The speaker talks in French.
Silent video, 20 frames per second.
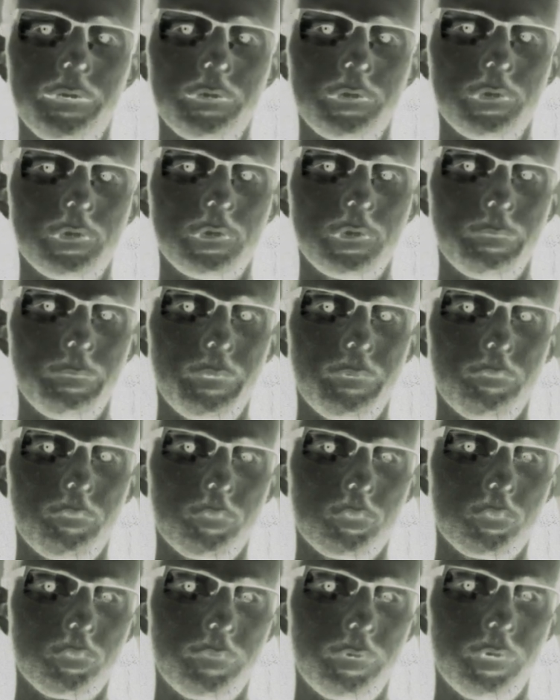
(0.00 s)
Si jamais
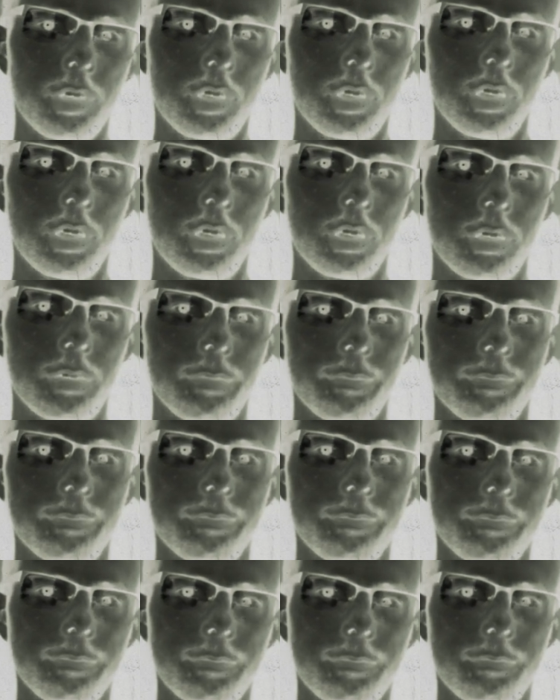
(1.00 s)
vous retrouvez le corps,
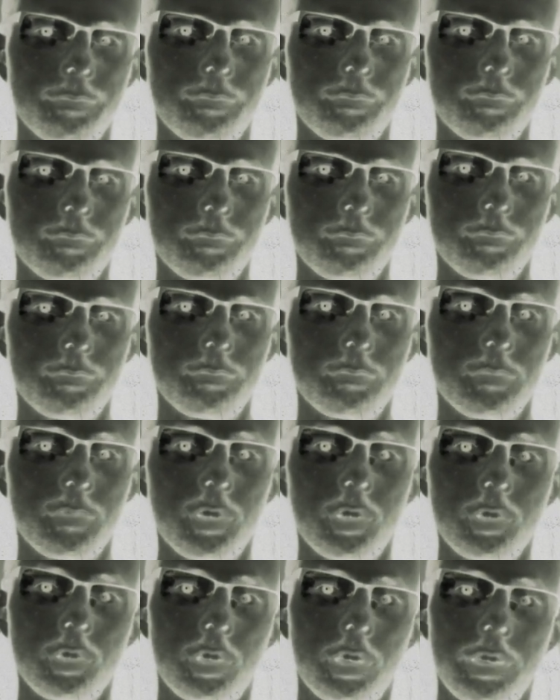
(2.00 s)

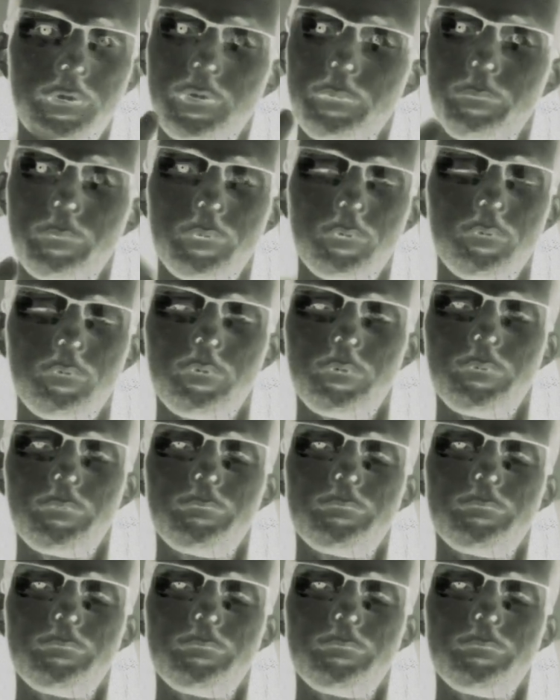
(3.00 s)
sera monsieur